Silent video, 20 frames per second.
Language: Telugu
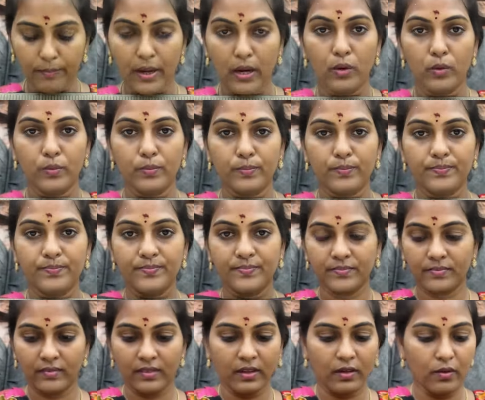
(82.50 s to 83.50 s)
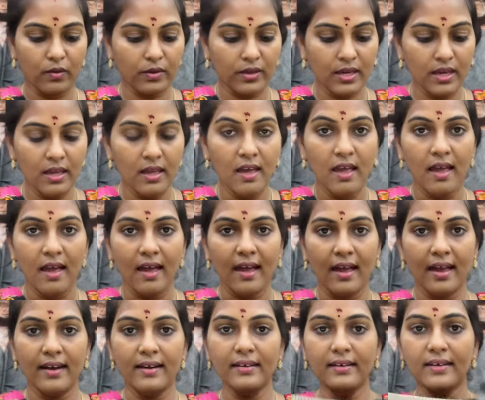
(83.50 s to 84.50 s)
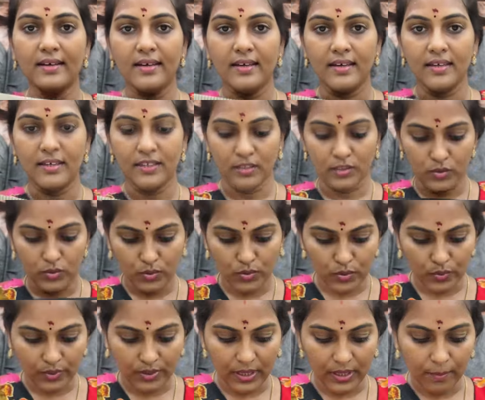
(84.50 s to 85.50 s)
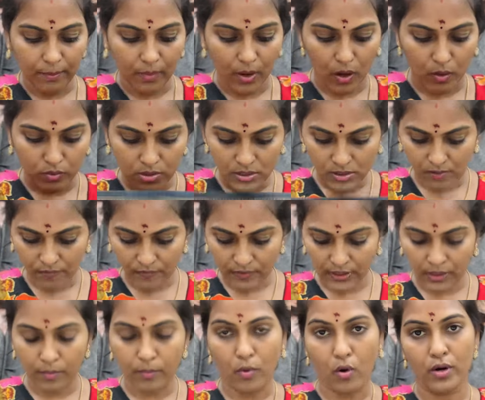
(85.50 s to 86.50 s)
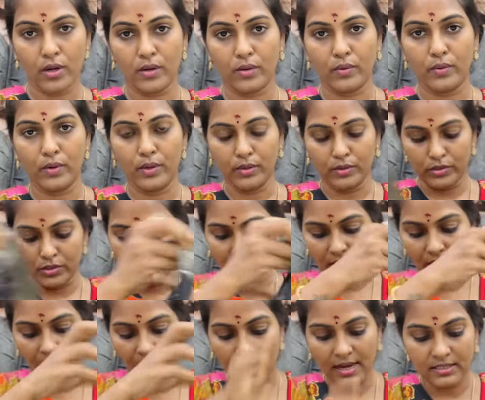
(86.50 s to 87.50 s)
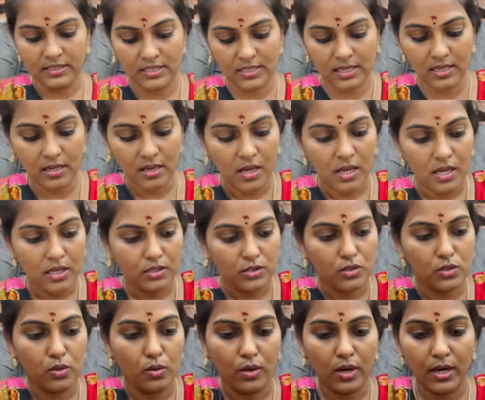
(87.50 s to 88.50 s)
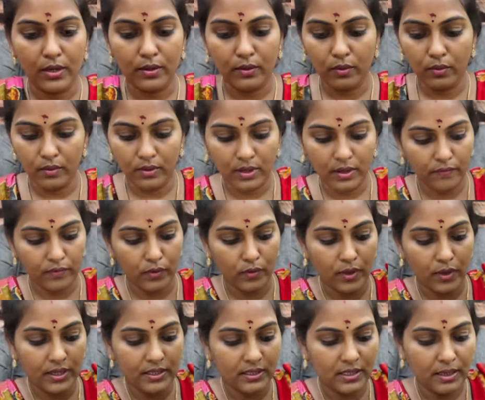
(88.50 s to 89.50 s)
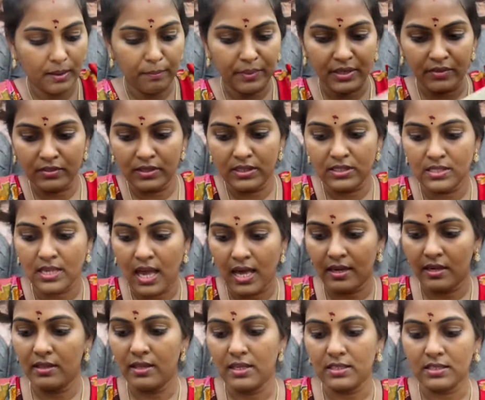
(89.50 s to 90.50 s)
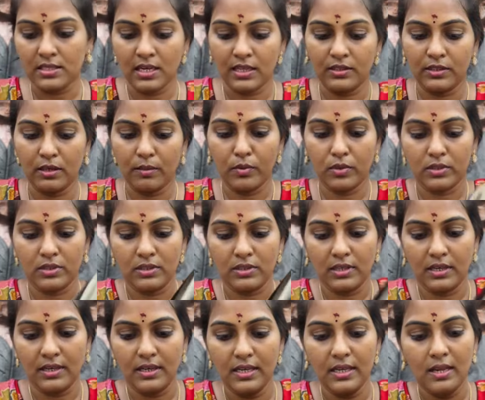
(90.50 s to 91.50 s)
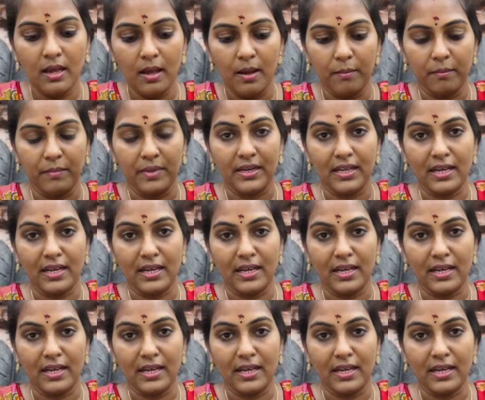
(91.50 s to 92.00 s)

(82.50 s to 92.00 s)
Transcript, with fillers: పళ్ళు ఓకే అండ్ ఇది చూసుకుంటే బ్లౌజ్ విత్ బార్డర్ కూడా వచ్చింది హ్యాండ్స్కి సో కట్టుకుంటే వ్యూ అయితే ప్రతి సారీది అసలు అద్దరిపోతుందండి బట్